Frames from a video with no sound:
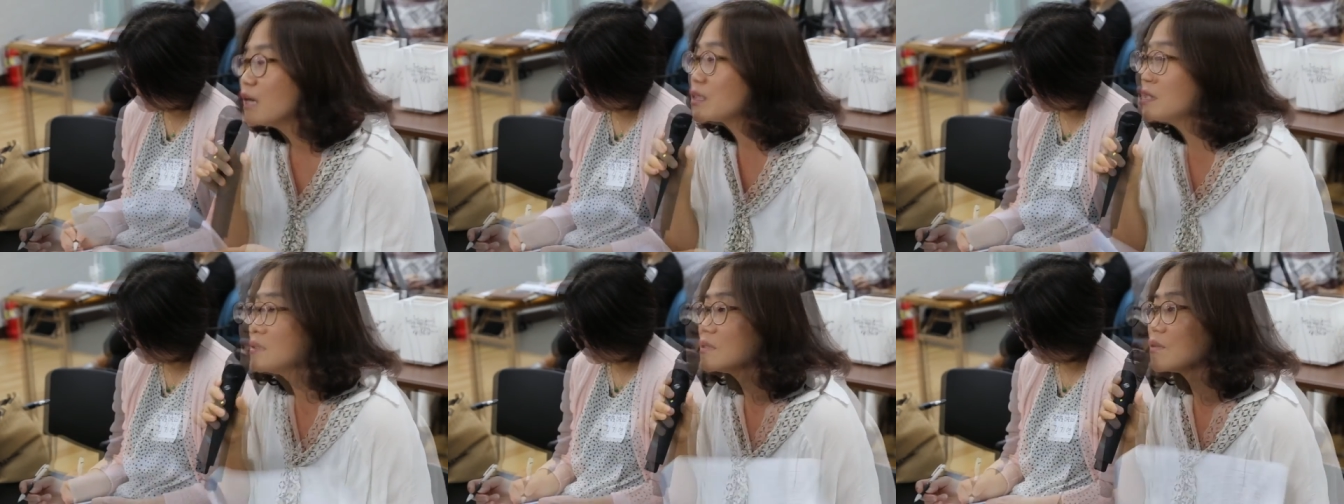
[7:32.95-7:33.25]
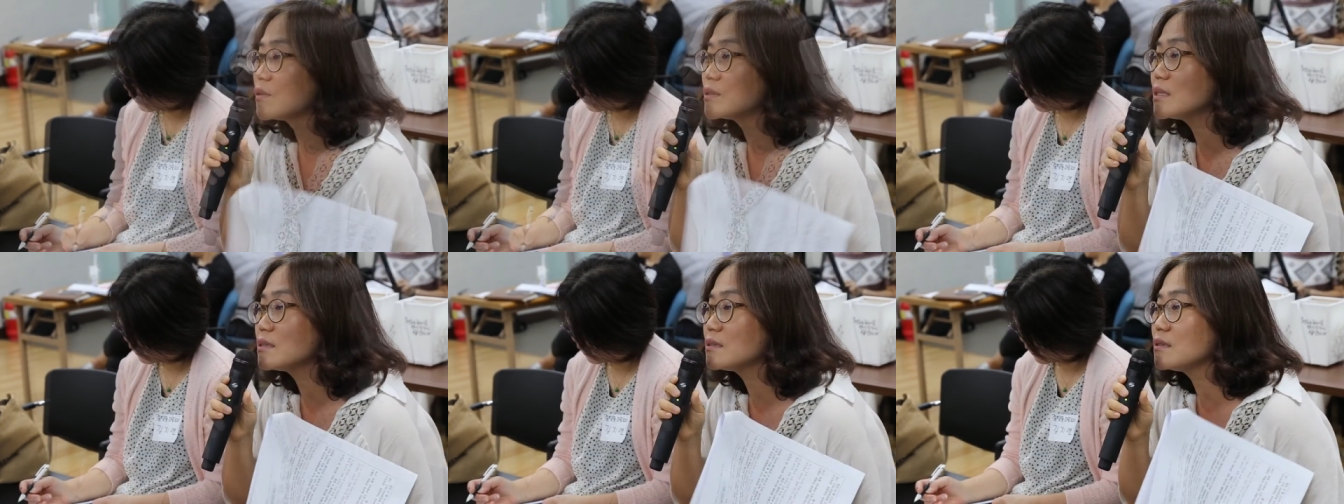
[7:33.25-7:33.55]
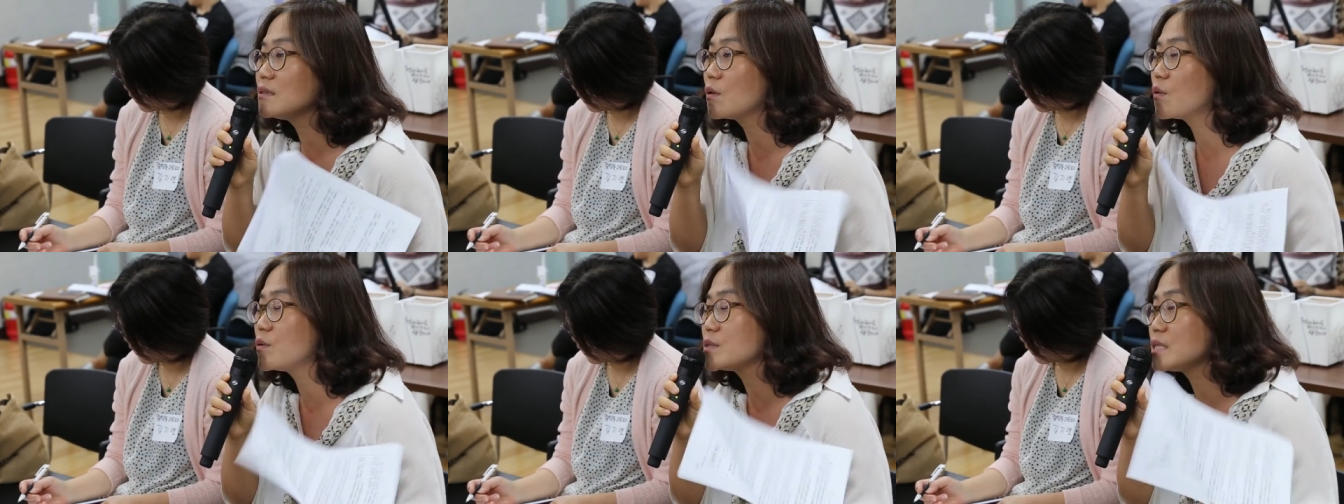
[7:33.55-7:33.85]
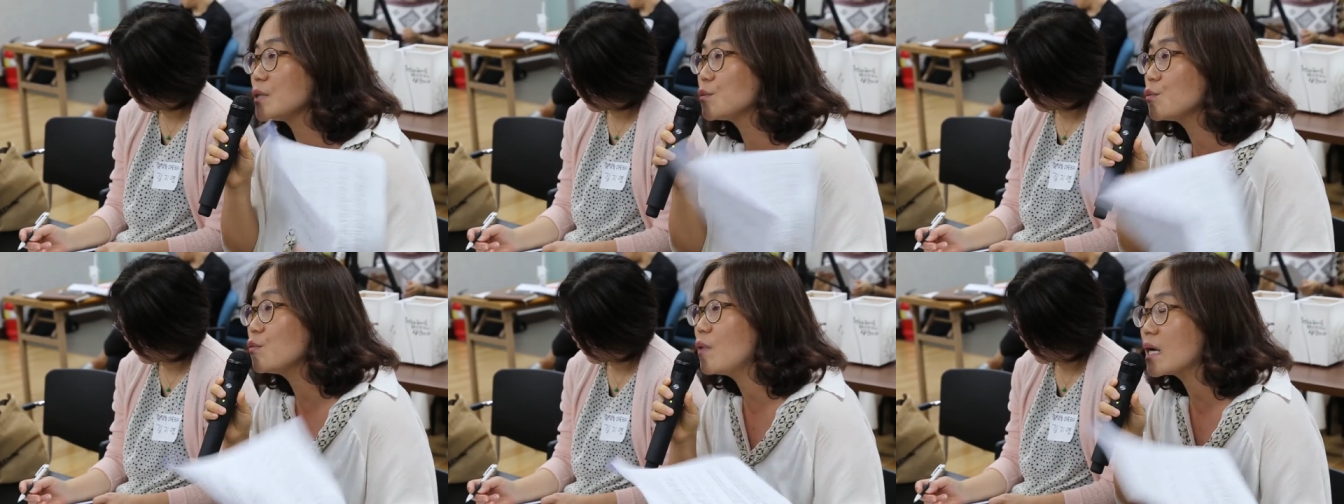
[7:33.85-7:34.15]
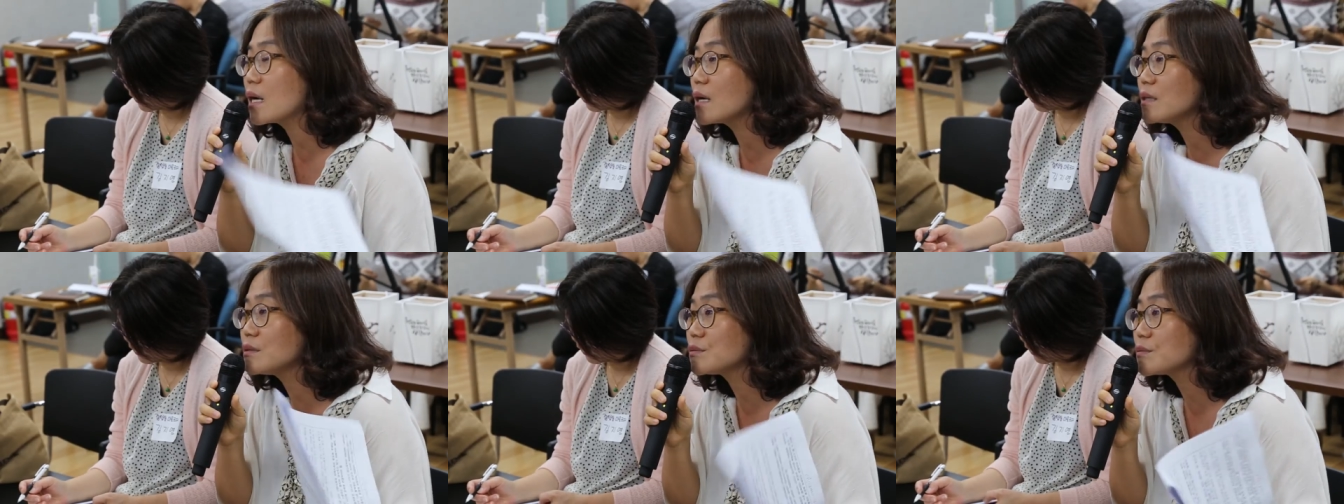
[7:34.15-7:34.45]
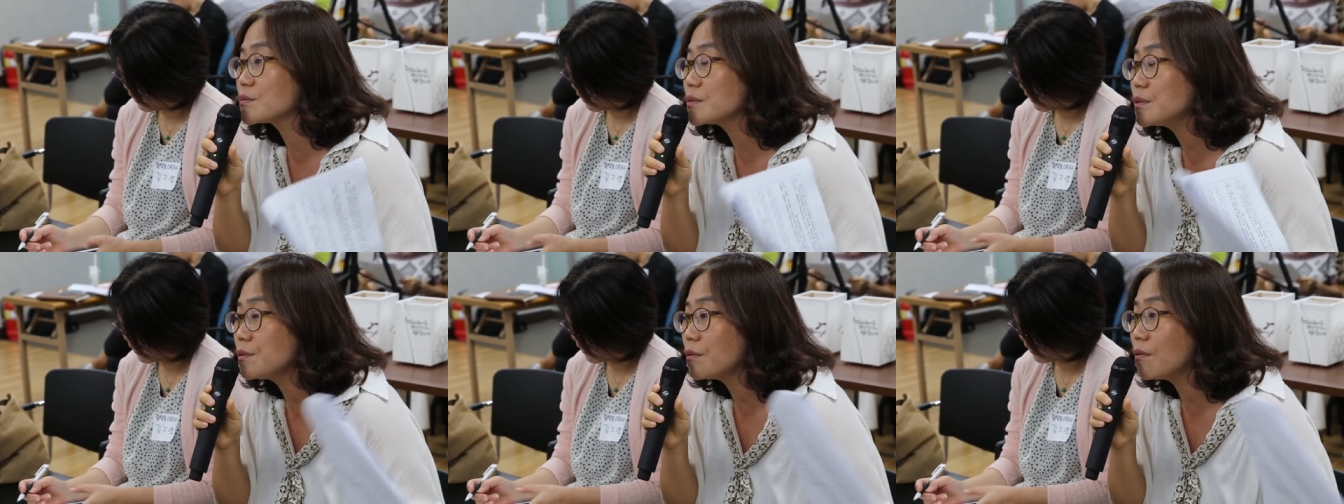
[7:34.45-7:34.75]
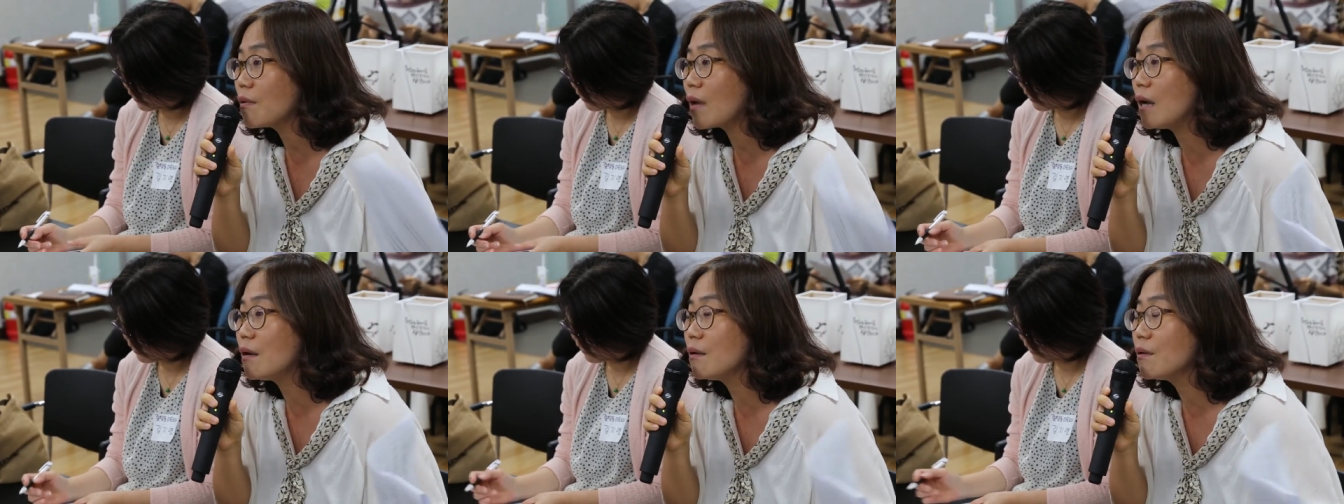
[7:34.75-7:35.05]
저희는 어쨌든 이걸 제도화까지 좀
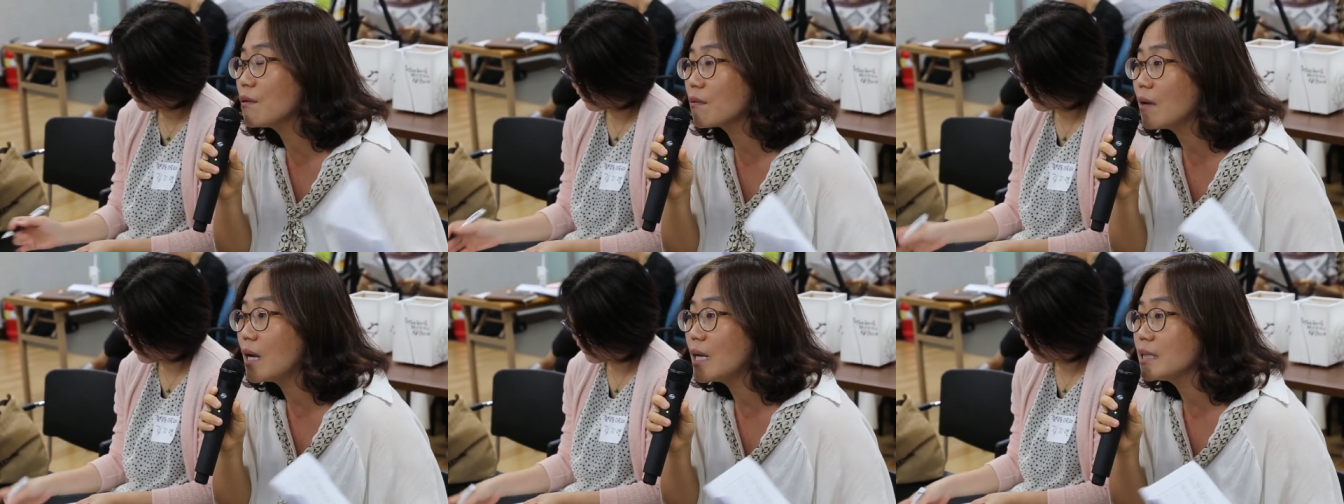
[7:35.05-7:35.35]
풀고 가려고